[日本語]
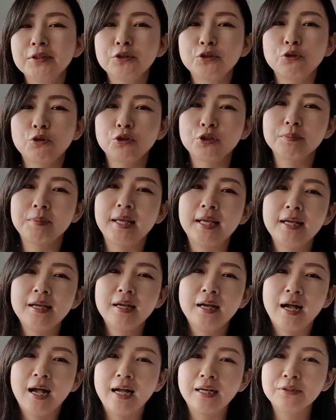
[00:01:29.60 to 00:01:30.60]
ず1つ目
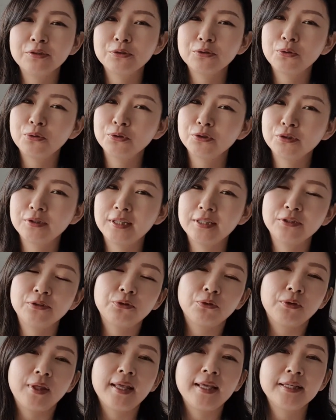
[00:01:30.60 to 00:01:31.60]

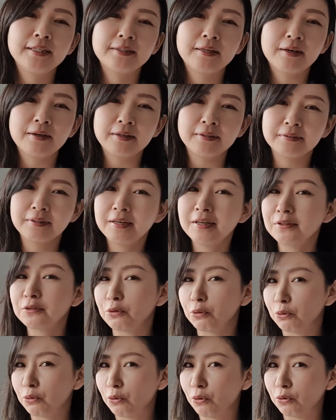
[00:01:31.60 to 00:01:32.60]
アルコールテストで引っかかったら
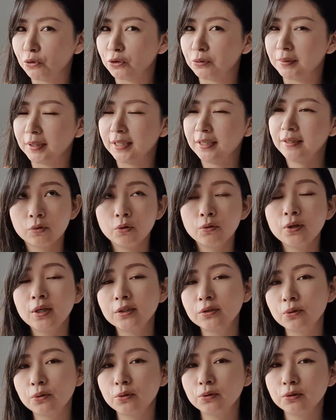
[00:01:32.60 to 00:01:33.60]
速攻首この
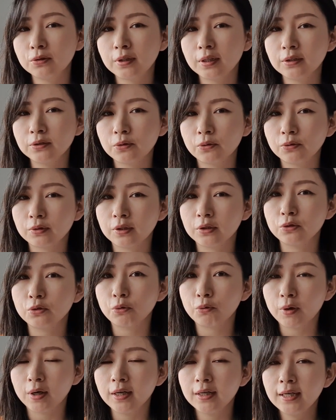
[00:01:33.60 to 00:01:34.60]
アルコールテストっていう
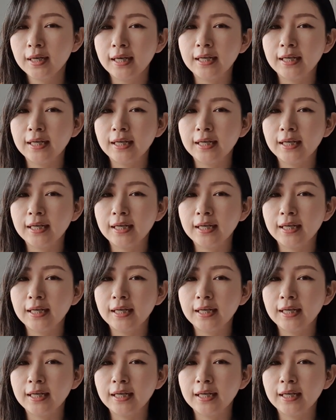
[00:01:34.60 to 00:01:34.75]
のは、